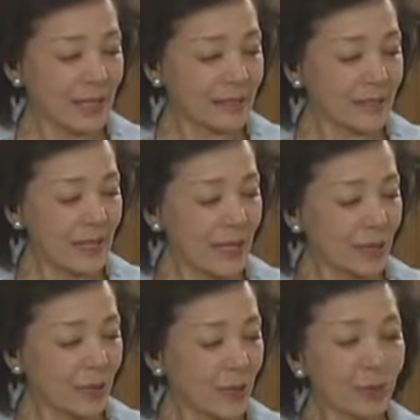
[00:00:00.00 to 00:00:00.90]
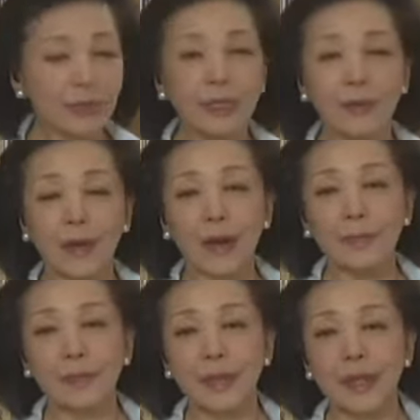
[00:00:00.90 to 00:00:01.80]
さあ今夜は
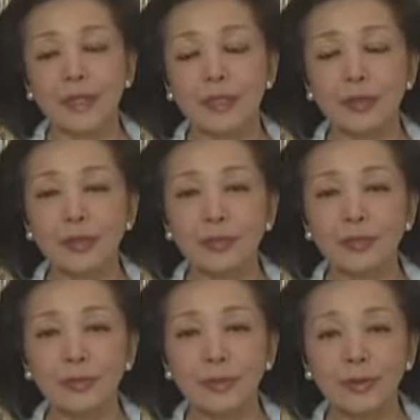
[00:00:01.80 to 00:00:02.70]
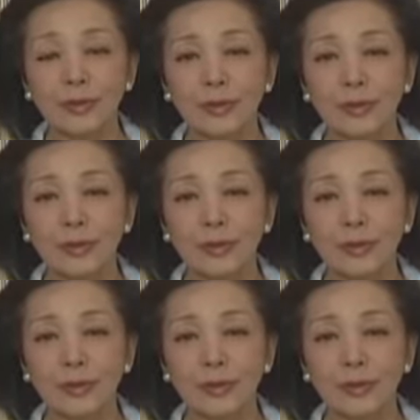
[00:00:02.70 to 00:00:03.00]
日本の